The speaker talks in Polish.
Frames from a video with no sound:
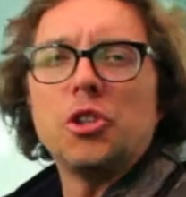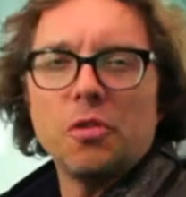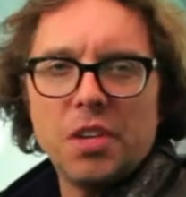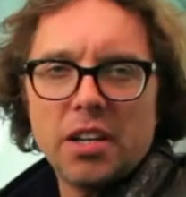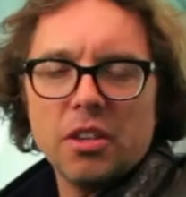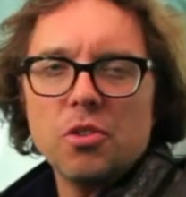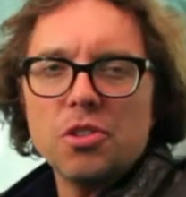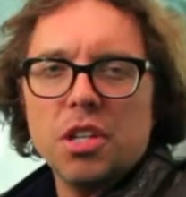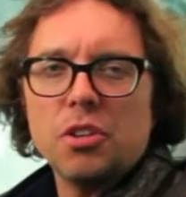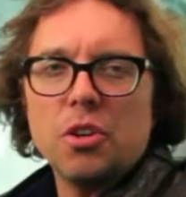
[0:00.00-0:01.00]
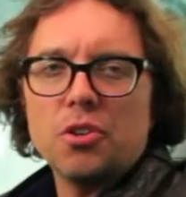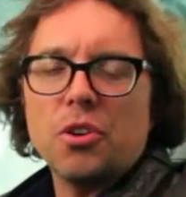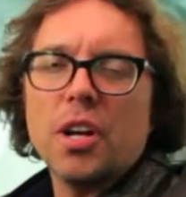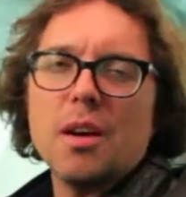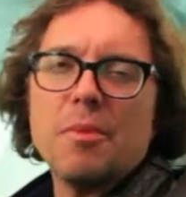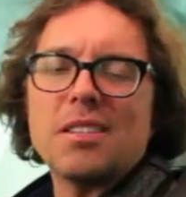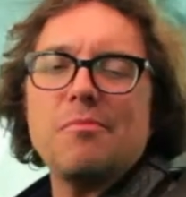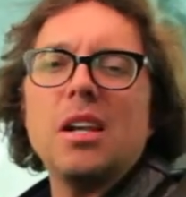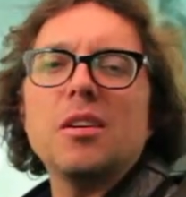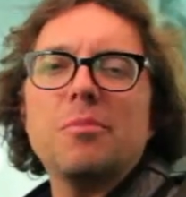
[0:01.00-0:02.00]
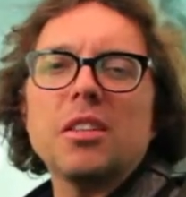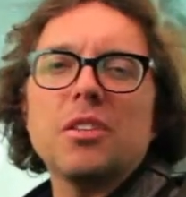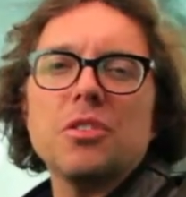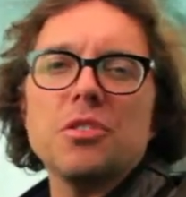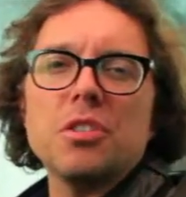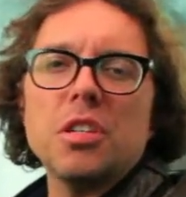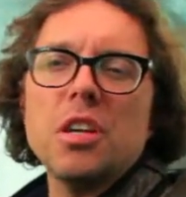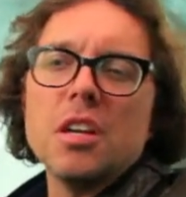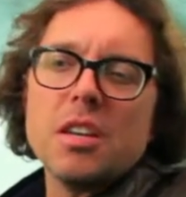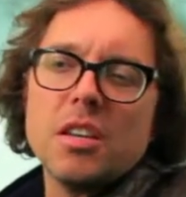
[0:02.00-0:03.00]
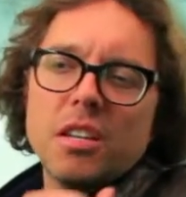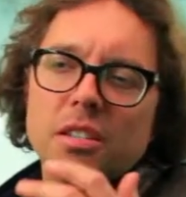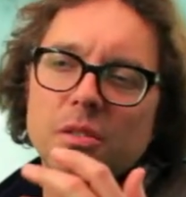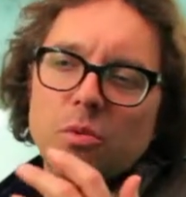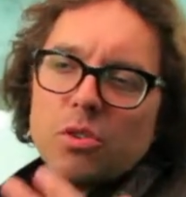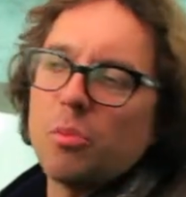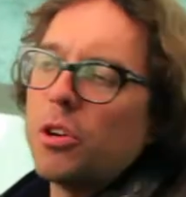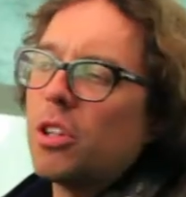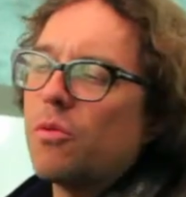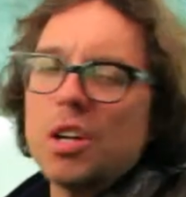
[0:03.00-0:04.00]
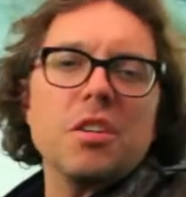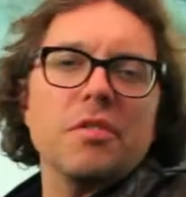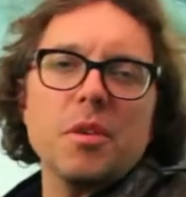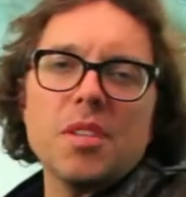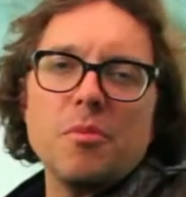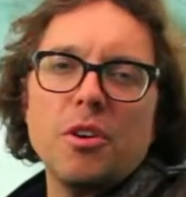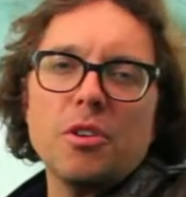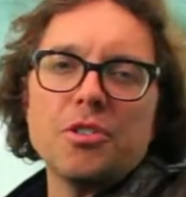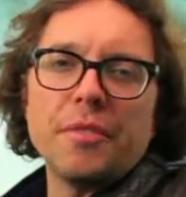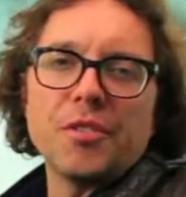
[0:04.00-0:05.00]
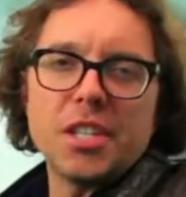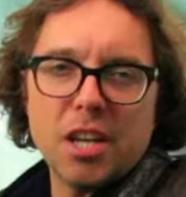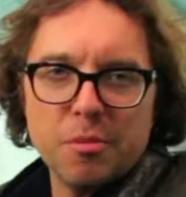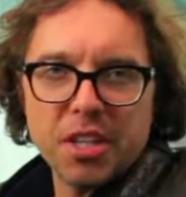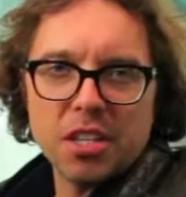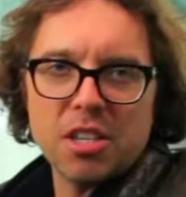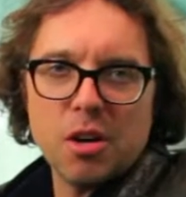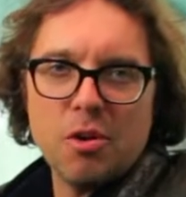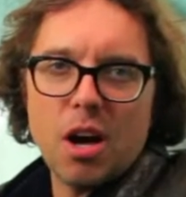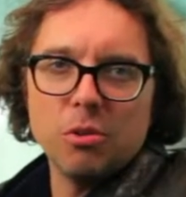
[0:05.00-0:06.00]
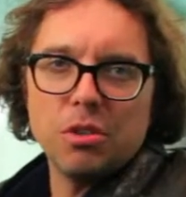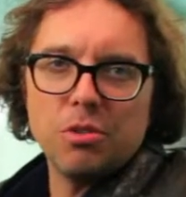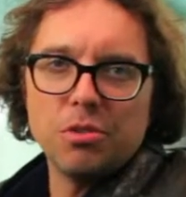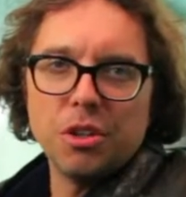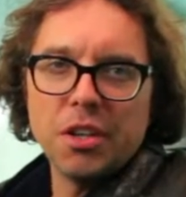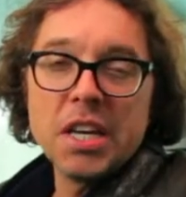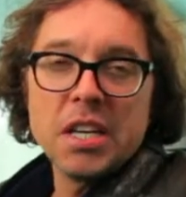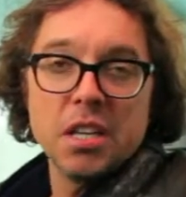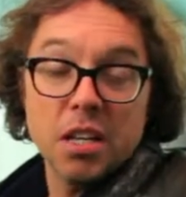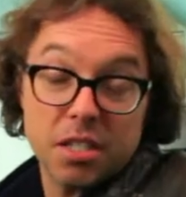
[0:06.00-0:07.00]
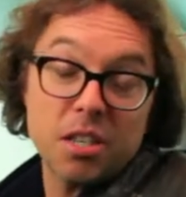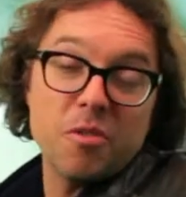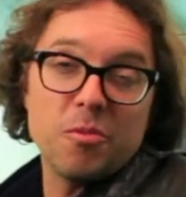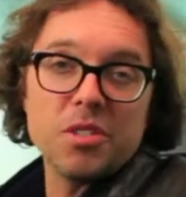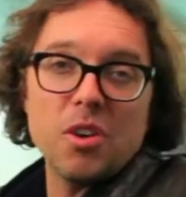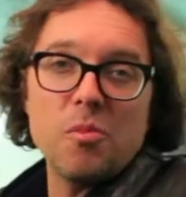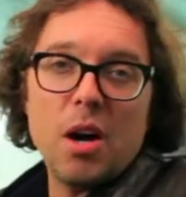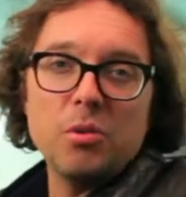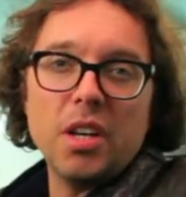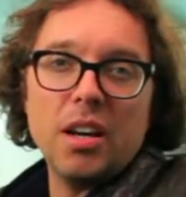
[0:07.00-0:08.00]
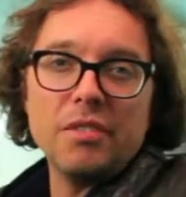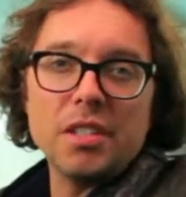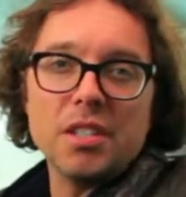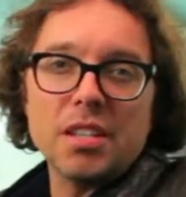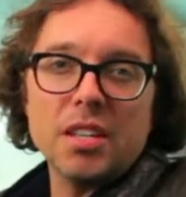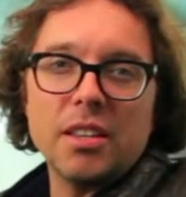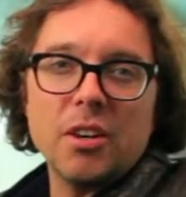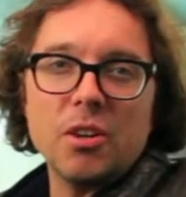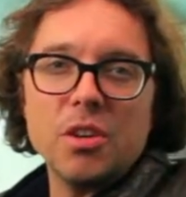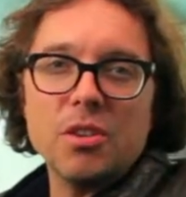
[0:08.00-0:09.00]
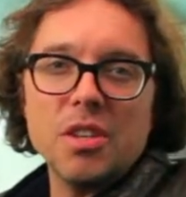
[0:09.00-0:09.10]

To wielkie dążenie do osiągania maksymalnych prędkości jest uosobione właśnie w tym samochodzie. Srebrna strzała Auto Union. Jesteśmy w Muzeum Audi, więc e, tego rodzaju